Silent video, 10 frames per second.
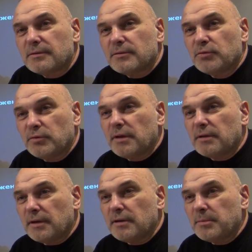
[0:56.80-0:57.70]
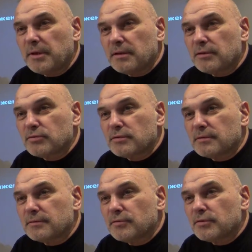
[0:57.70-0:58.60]
но и она и моя
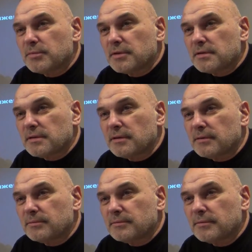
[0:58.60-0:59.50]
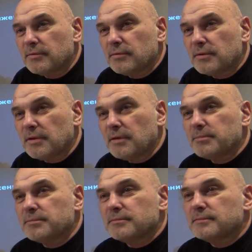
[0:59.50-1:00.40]
тоже в том числе. Ну вот я
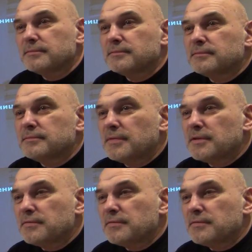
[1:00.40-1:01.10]
о